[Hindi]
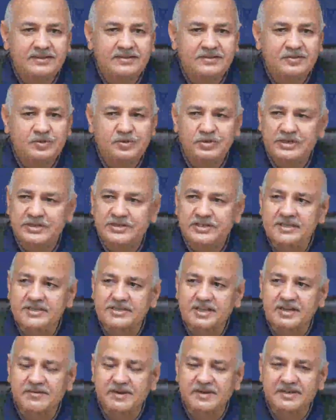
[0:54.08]
जो ये देश
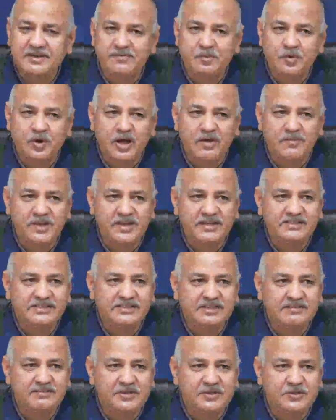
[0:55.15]
के मेंटल प्रोग्राम है
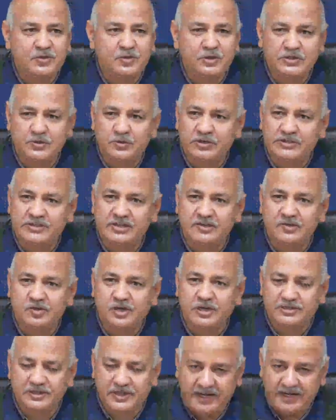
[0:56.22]
इससे बच्चों की सुरक्षा को
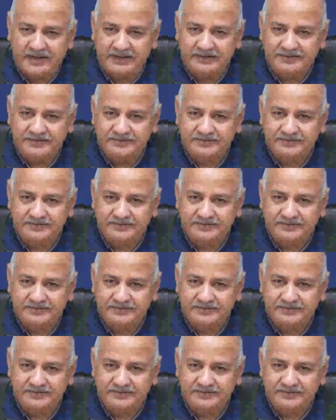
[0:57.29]
खतरा है